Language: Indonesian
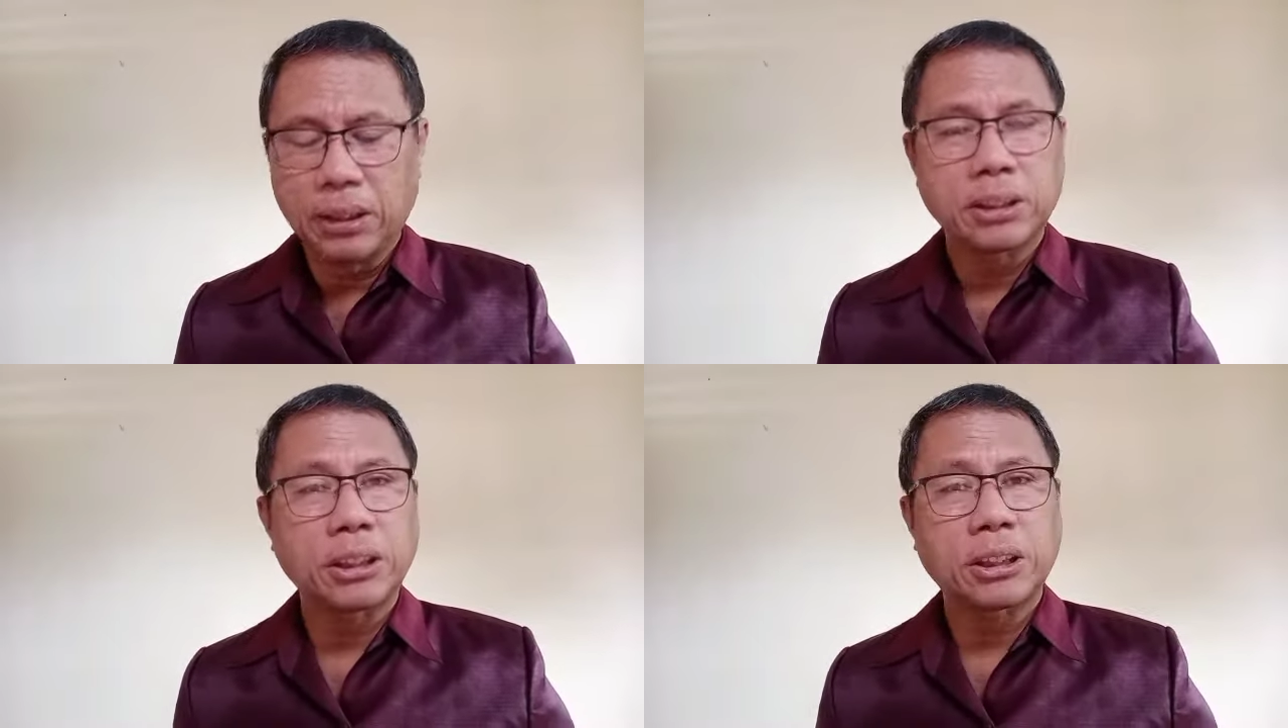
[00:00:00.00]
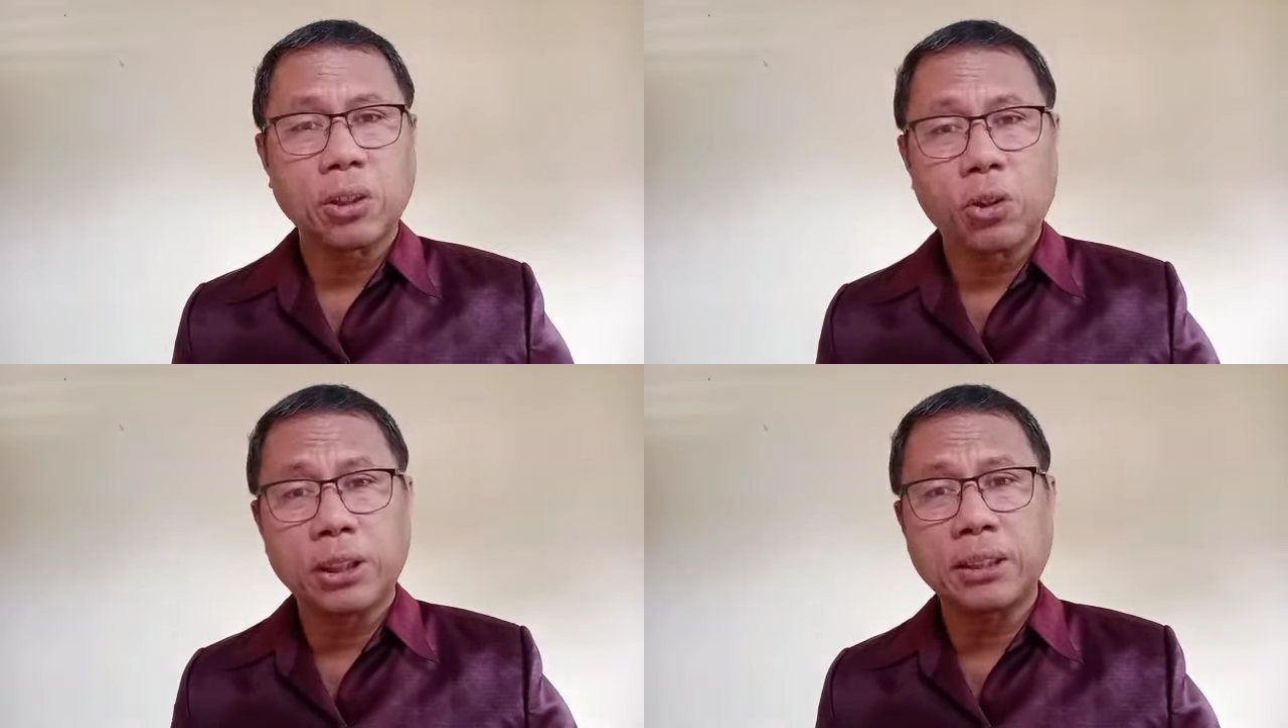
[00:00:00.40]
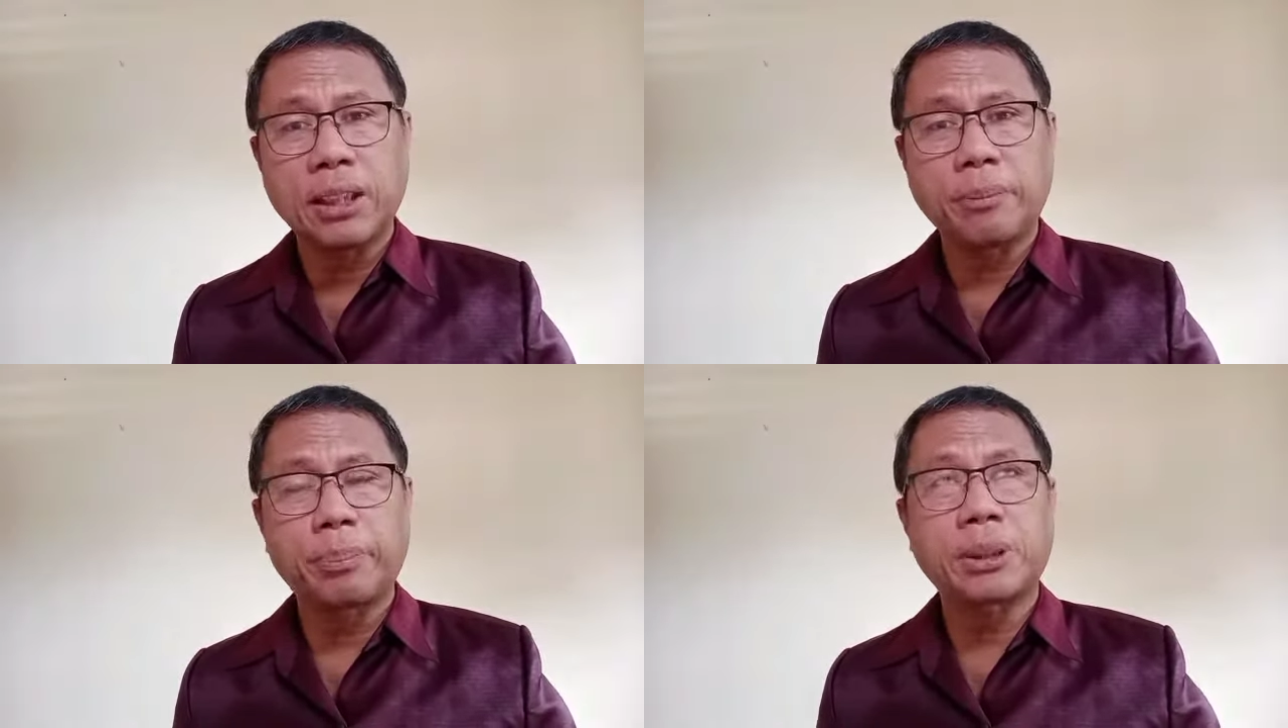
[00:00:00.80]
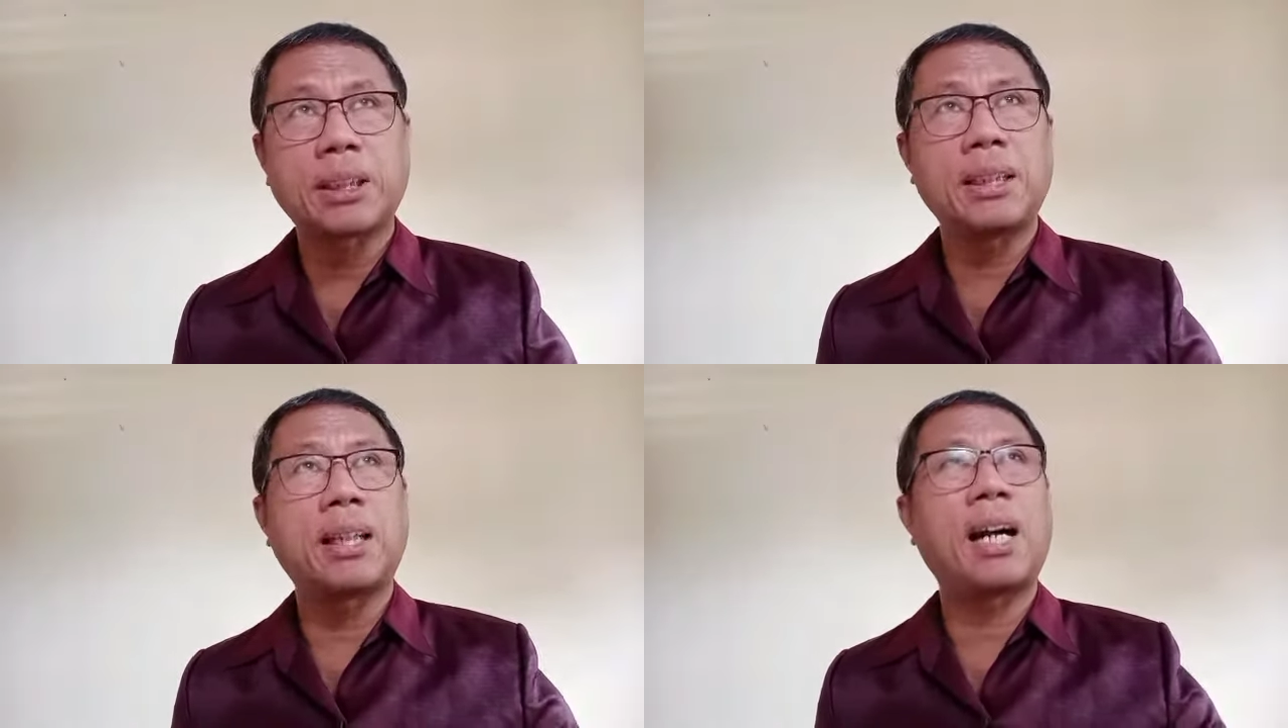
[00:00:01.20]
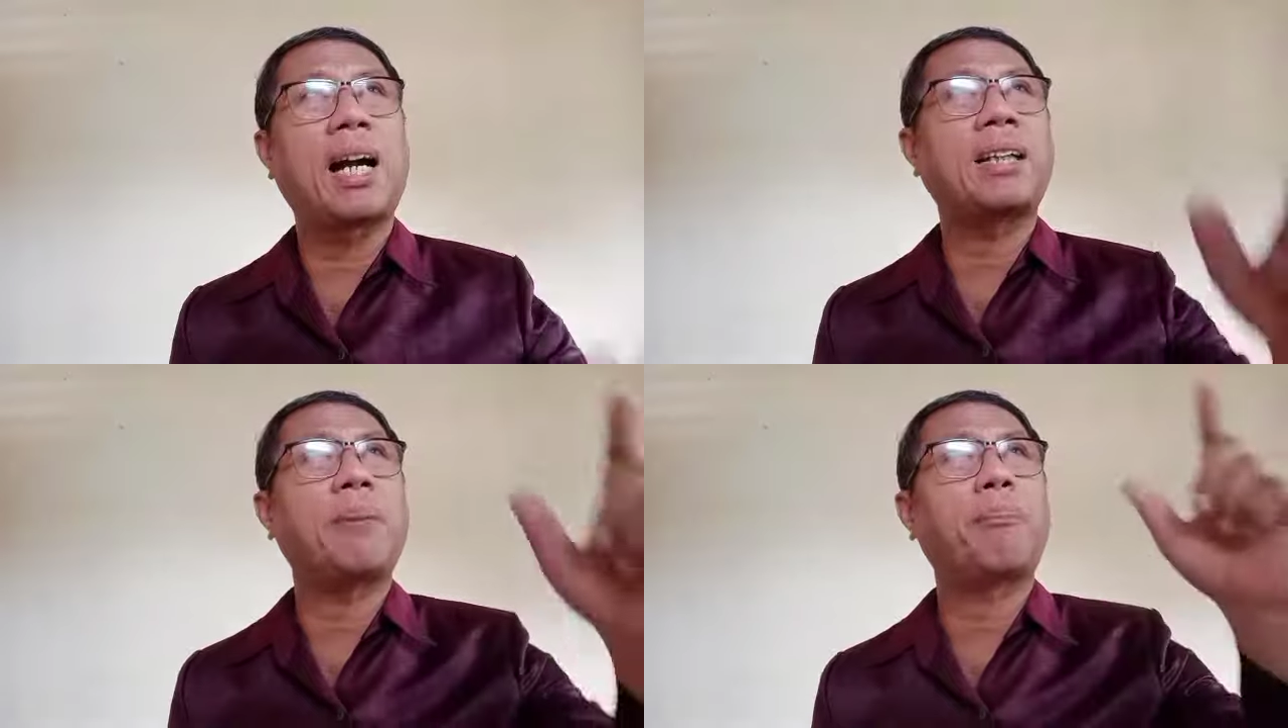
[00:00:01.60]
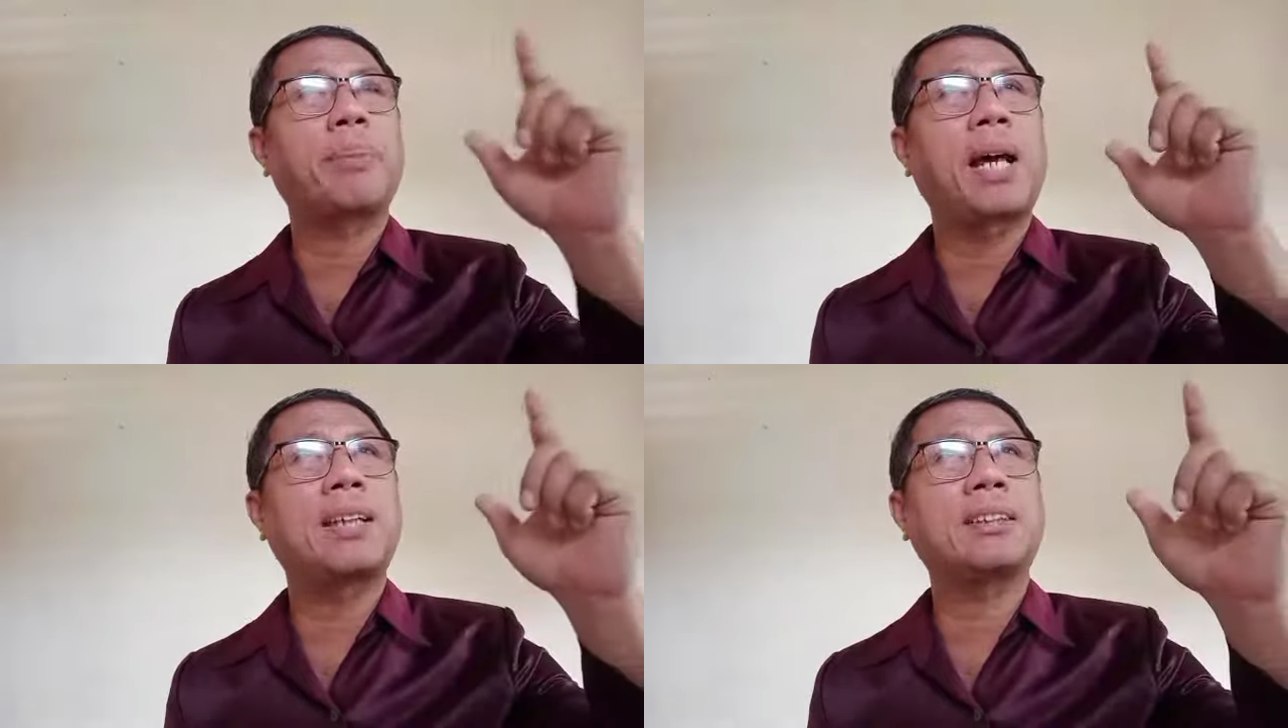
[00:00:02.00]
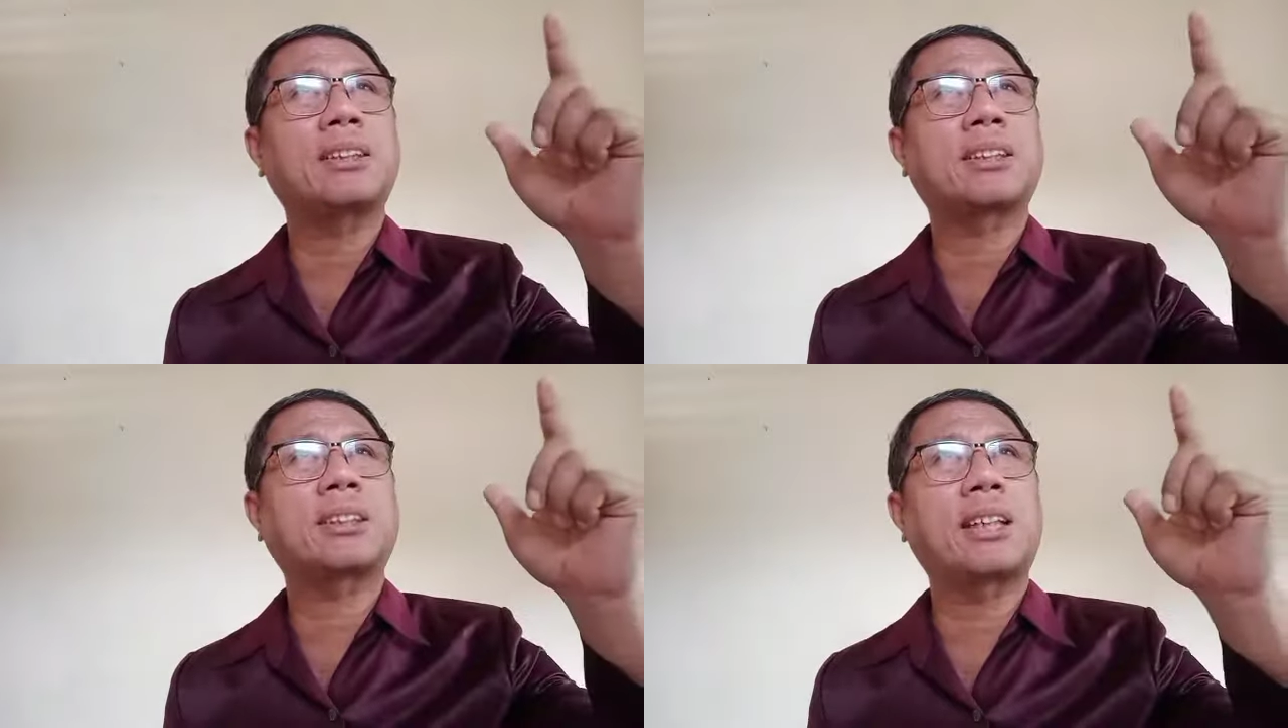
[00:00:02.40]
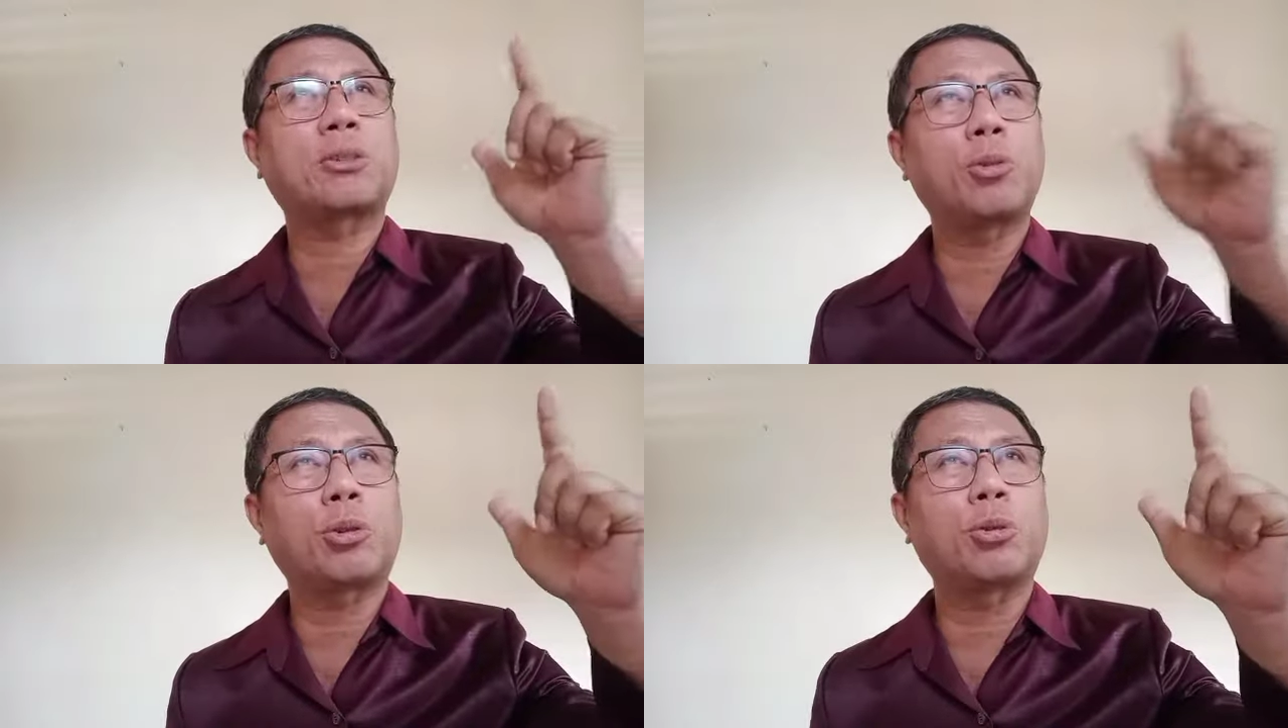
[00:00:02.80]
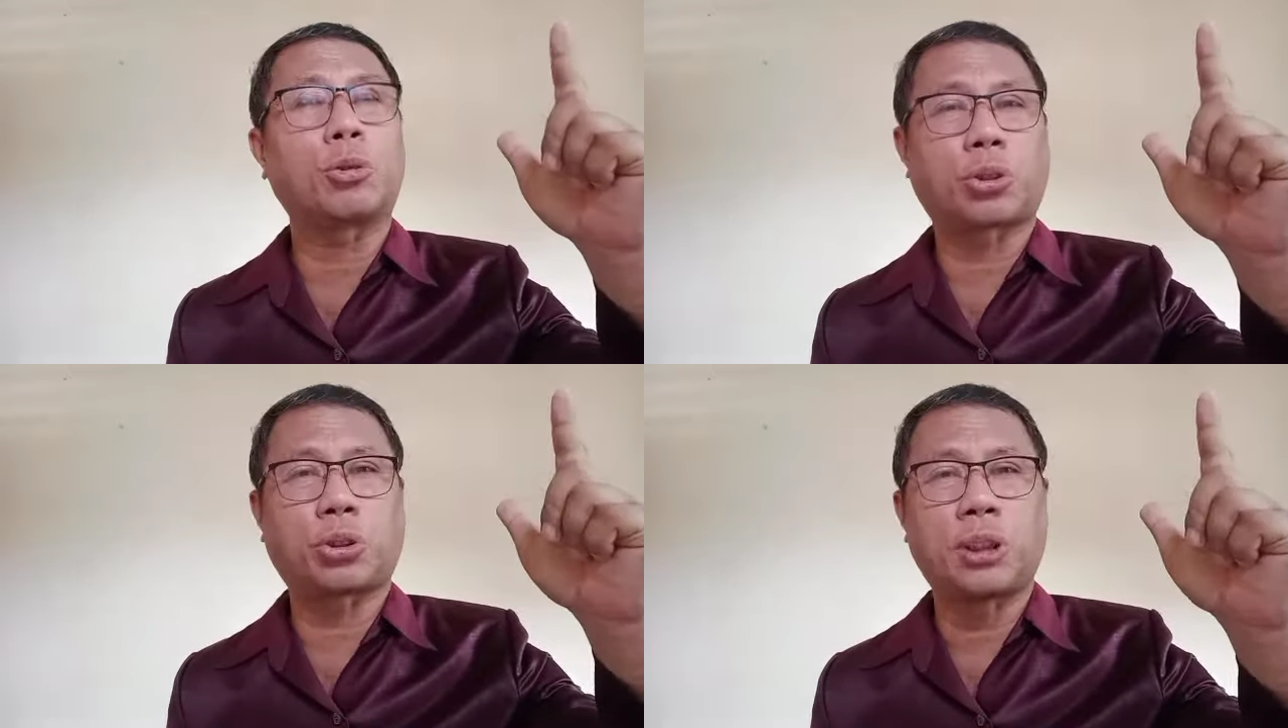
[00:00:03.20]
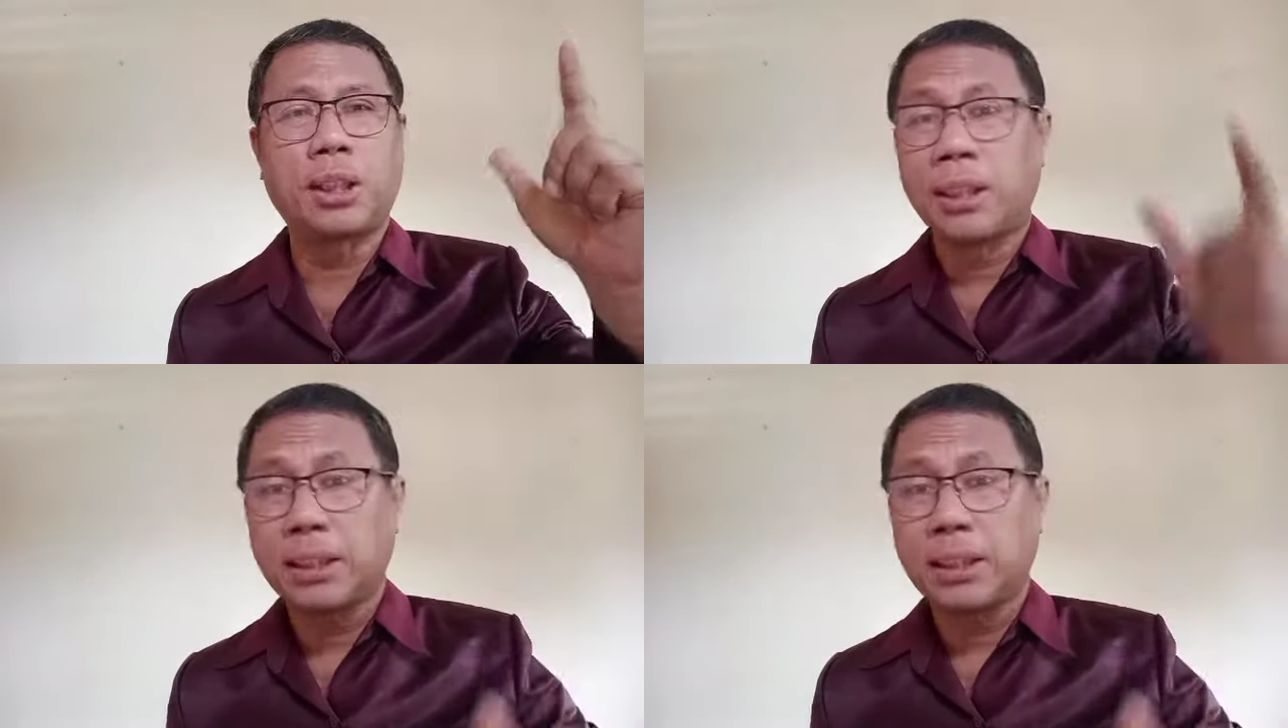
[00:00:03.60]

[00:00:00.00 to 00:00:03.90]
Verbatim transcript: seseorang yang percaya ada planet Saturnus.